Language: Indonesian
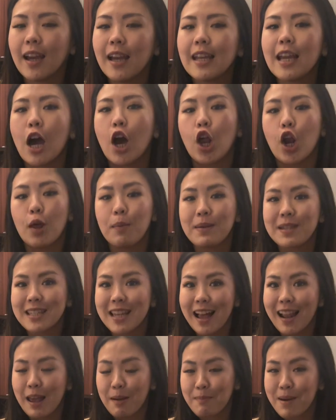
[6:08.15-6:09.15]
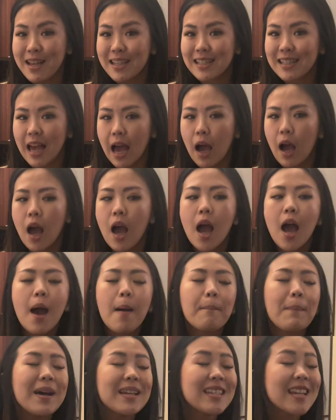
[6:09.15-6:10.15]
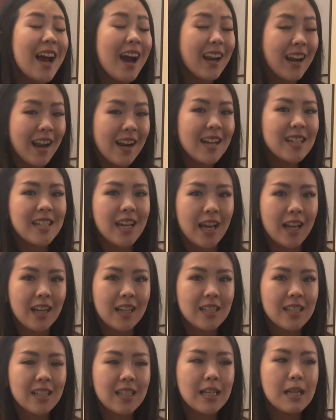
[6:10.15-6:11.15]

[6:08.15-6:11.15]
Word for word: Ya kalau misalnya masak, pasti akan ada challenge